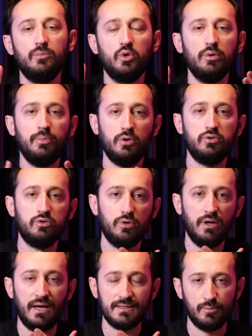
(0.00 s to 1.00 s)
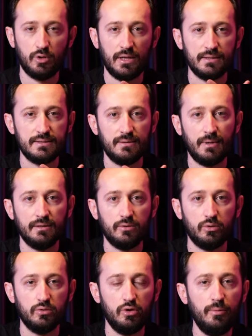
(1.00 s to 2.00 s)
monopod lazım olan
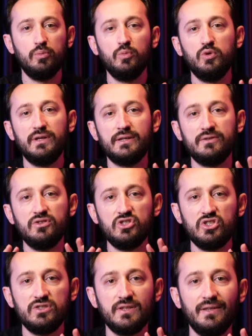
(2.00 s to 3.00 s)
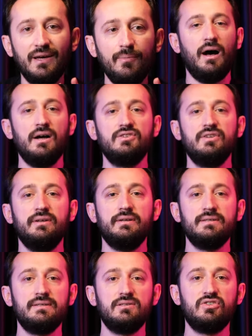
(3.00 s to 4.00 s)
zamanlar oluyor. Tüm bunların dışında da acil
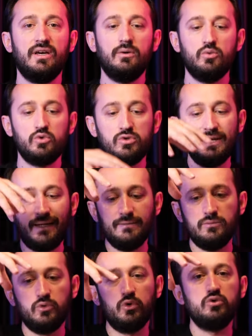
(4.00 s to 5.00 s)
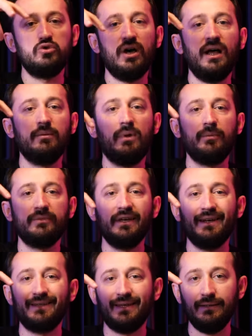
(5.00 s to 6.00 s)
hızlıca üstten görüntü almam
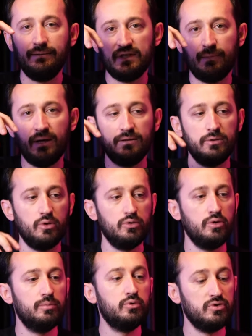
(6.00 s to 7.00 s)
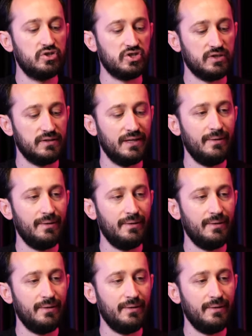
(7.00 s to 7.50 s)
gereken zamanlar oluyor. Bunun için